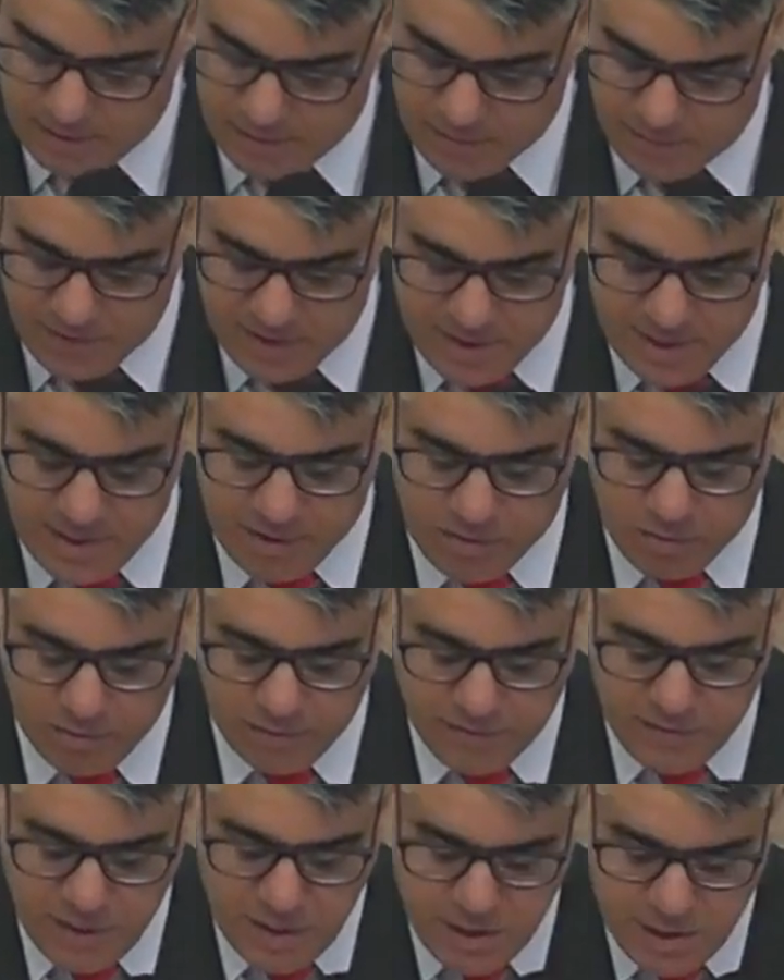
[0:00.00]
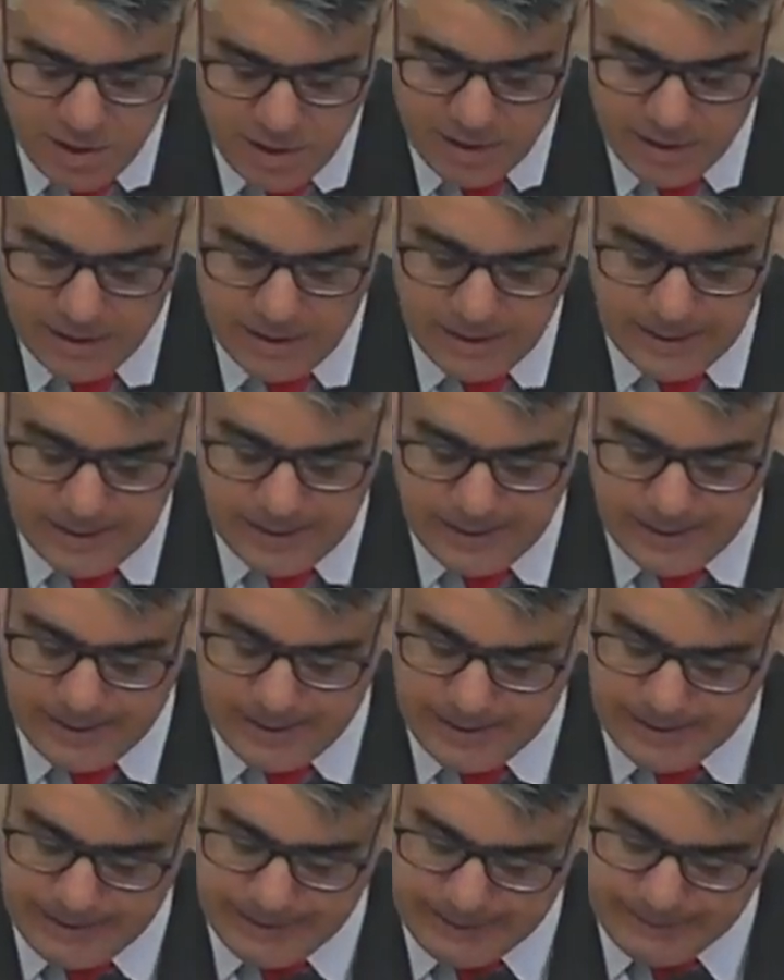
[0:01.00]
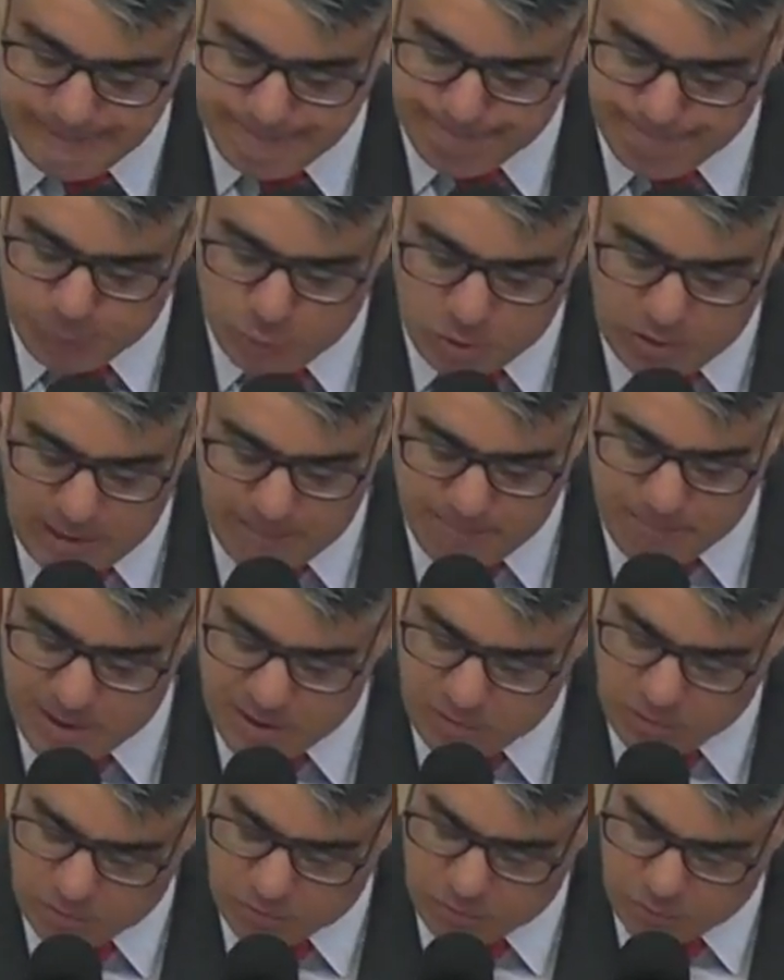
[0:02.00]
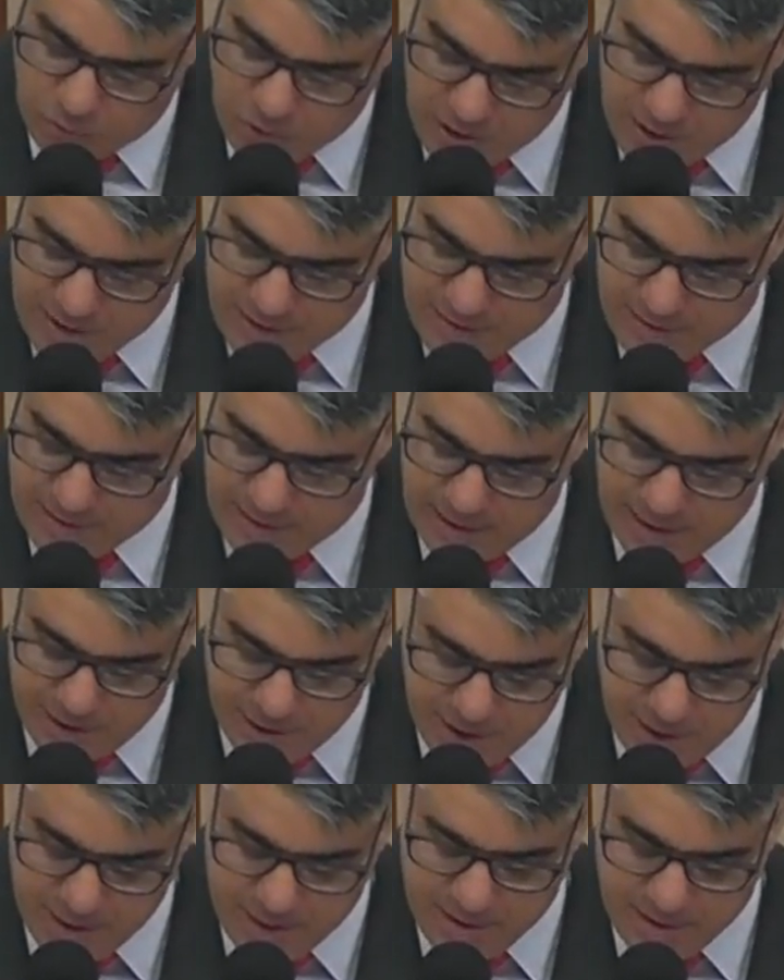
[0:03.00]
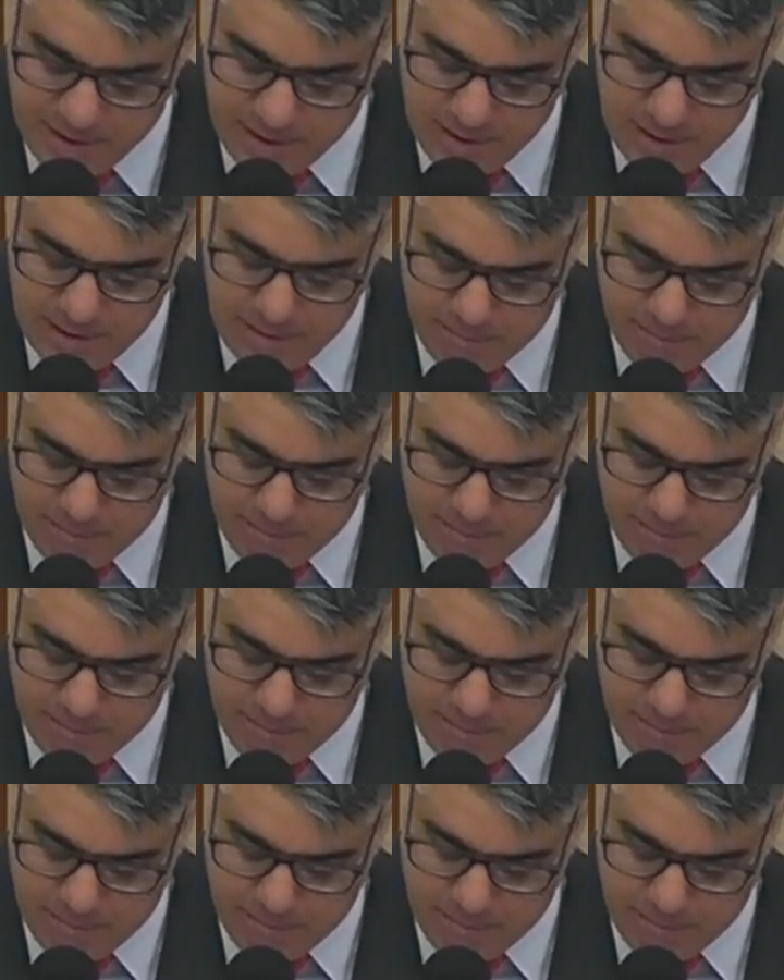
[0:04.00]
no versículo 20 é, do capítulo 2, ele diz: